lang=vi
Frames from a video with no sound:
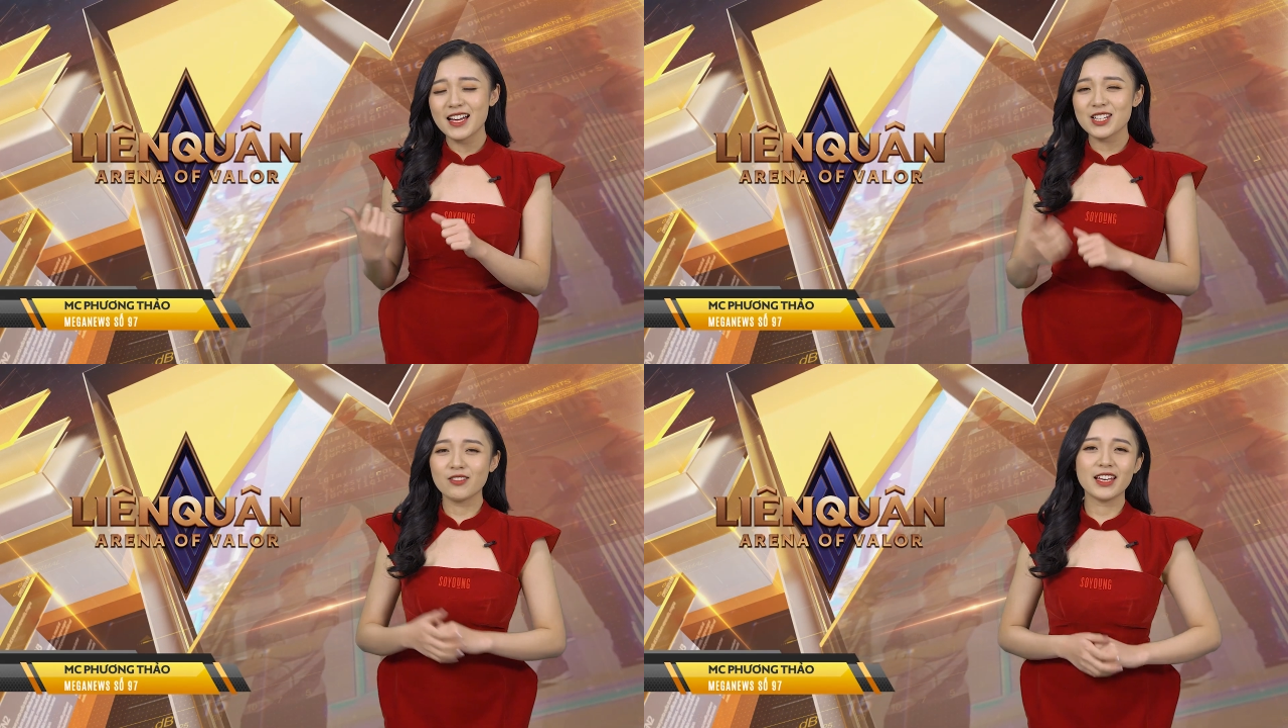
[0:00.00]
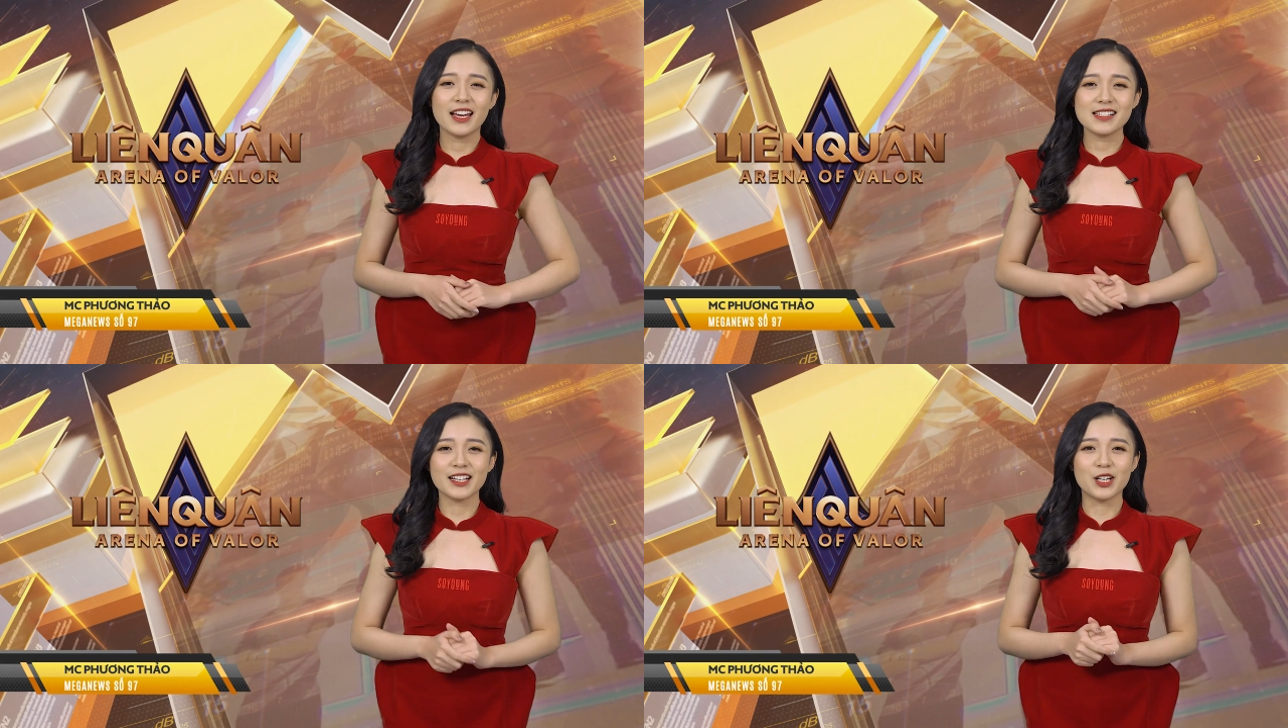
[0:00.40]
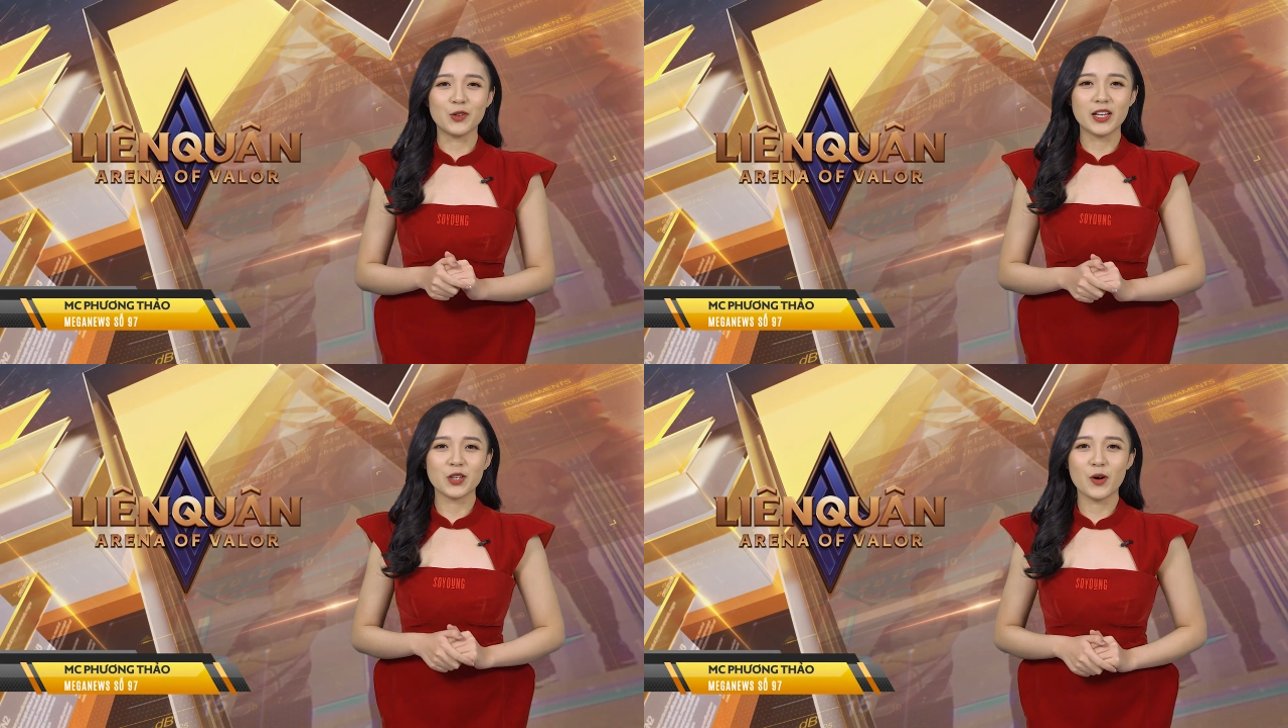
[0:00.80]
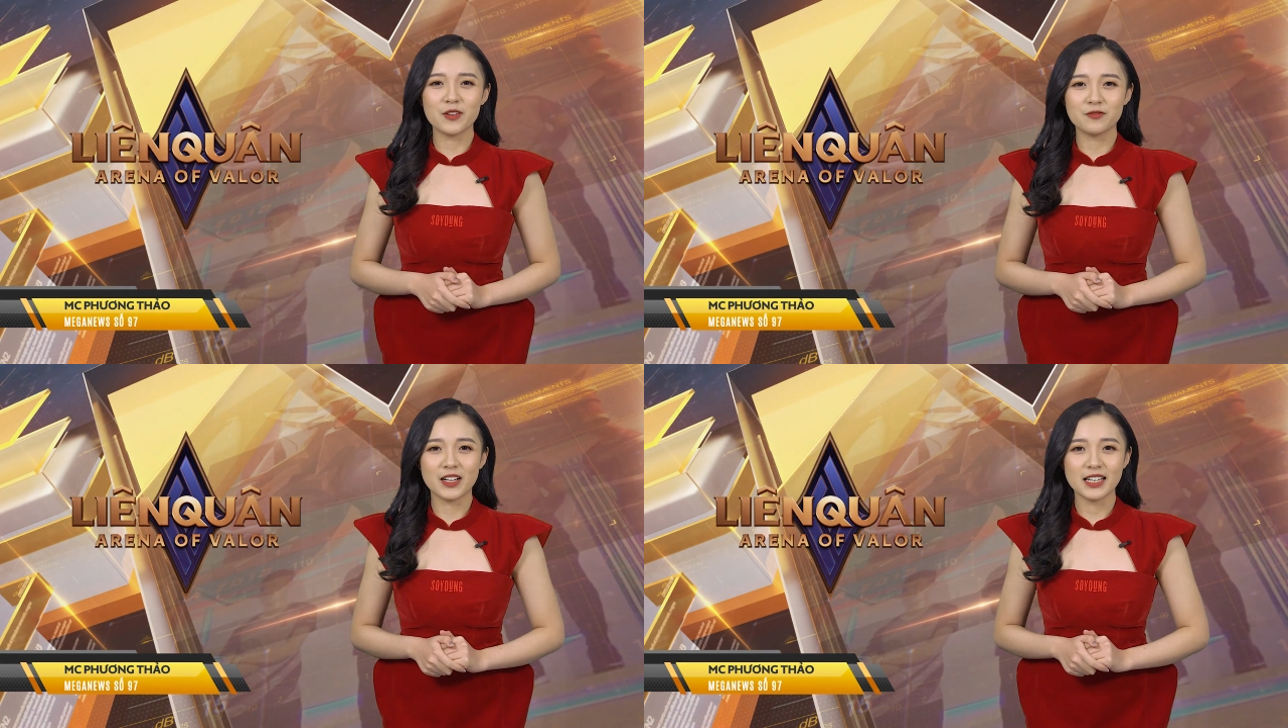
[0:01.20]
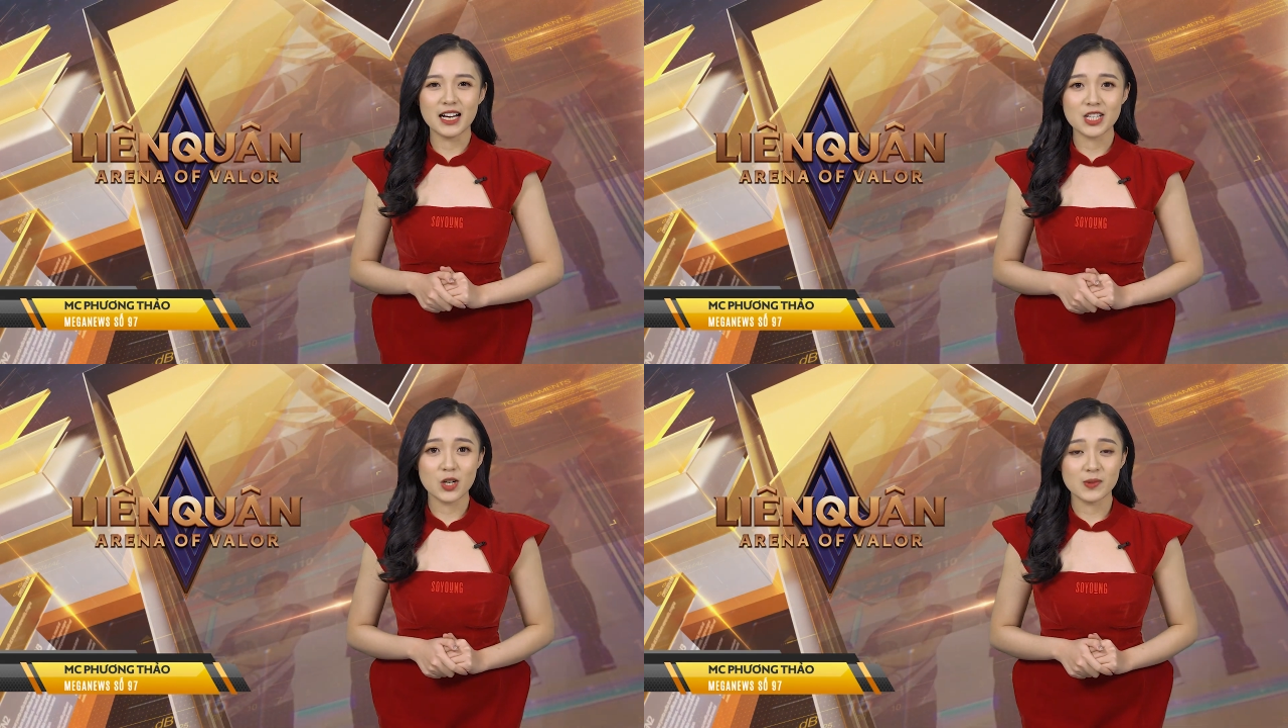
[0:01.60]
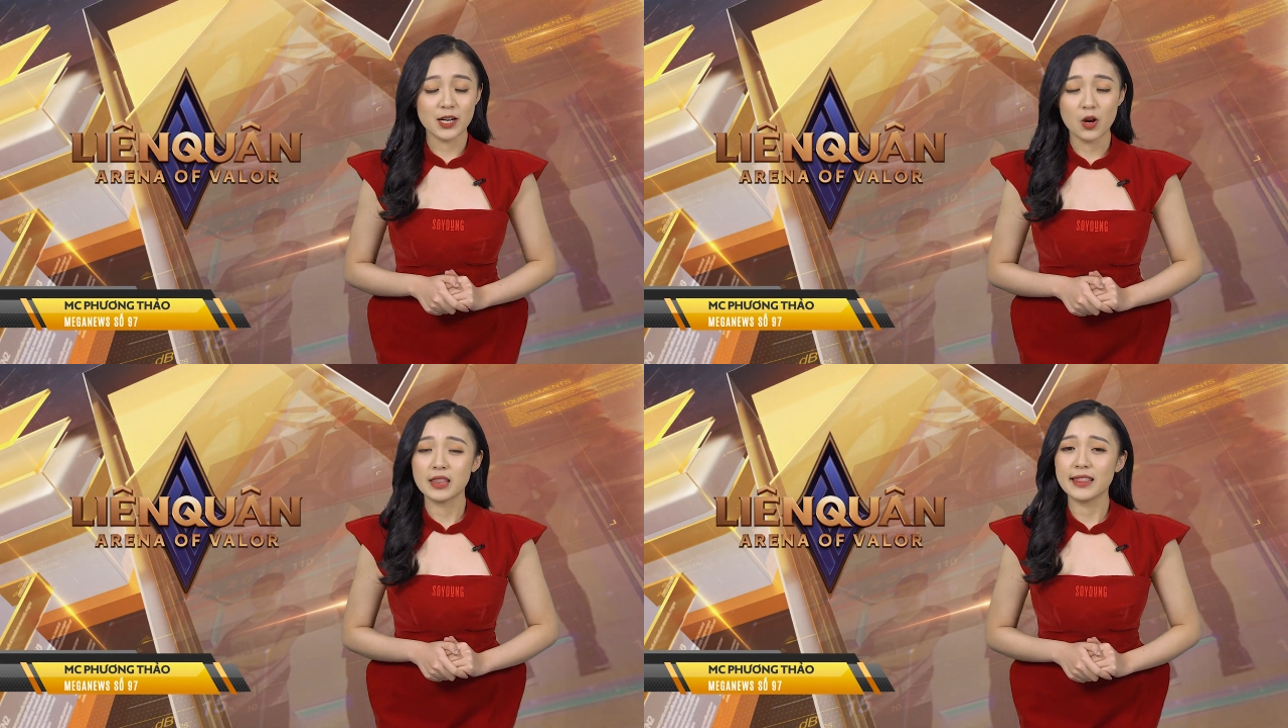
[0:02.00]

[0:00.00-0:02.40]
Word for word: Trong khi các giải đấu liên quân vẫn đang trong giai đoạn